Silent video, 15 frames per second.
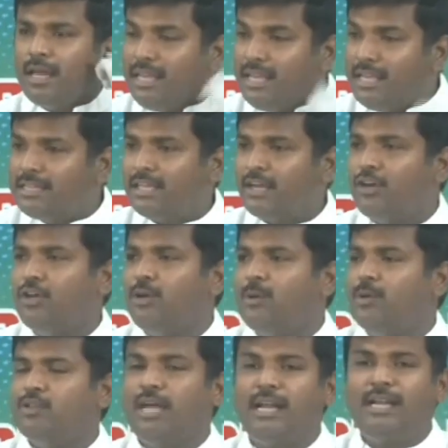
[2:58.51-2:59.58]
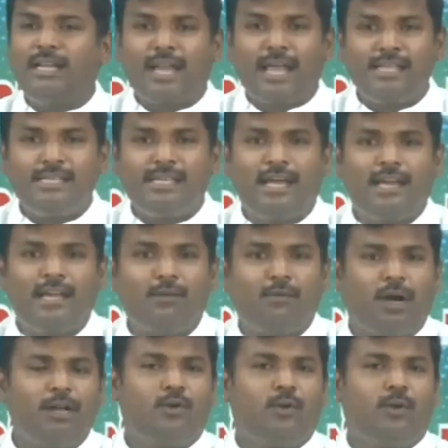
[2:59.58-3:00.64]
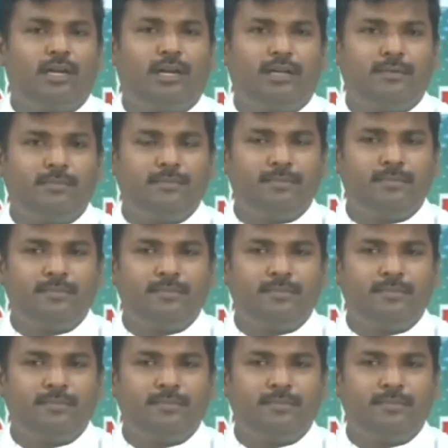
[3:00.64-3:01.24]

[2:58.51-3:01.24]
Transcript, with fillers: కానీ ఈ తరుణంలో దాన్ని రాజకీయాలకు వాడుకోవాలని